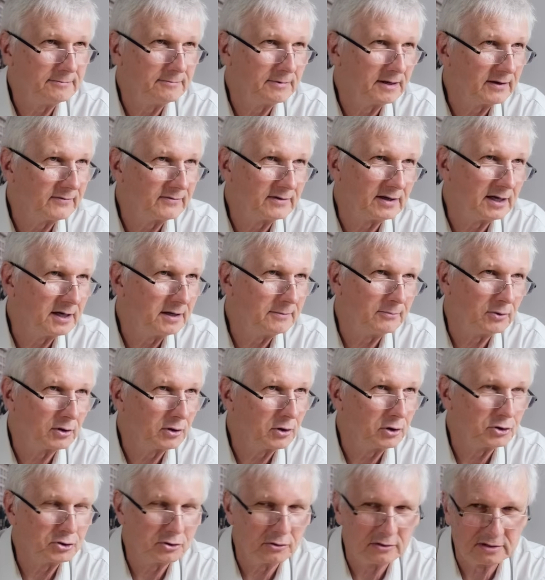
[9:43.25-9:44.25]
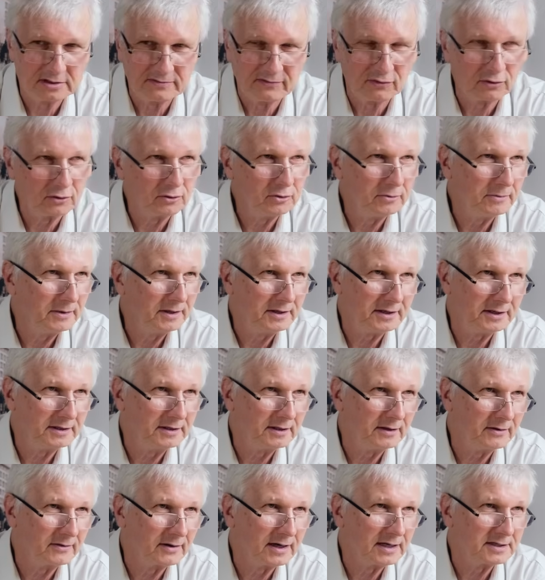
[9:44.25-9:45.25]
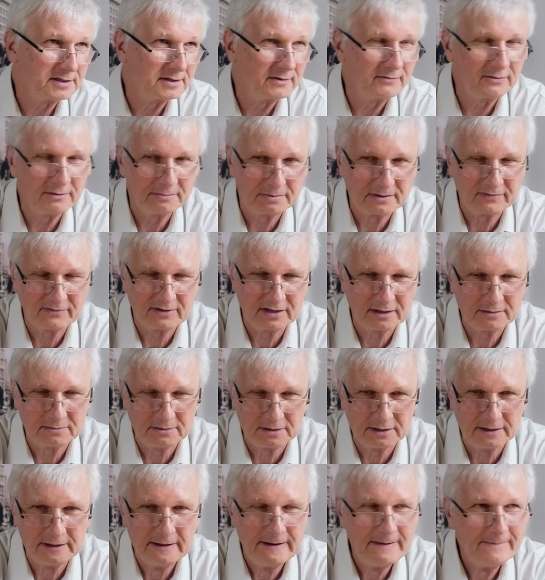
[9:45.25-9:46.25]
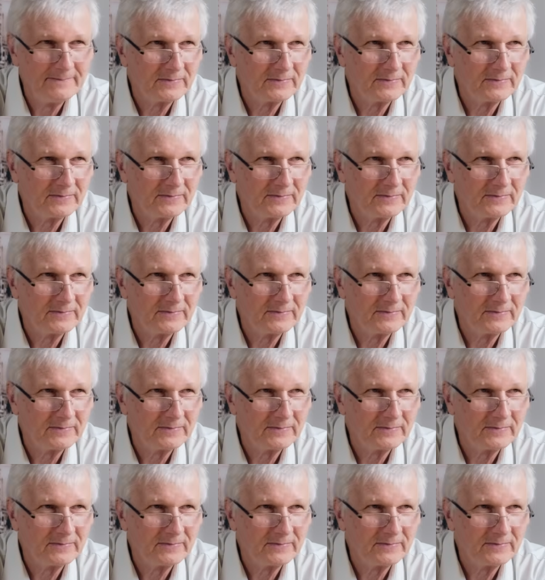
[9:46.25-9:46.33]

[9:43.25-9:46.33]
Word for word: prawda, bo kocioł jest wróg numer jeden gazowy, prawda, bo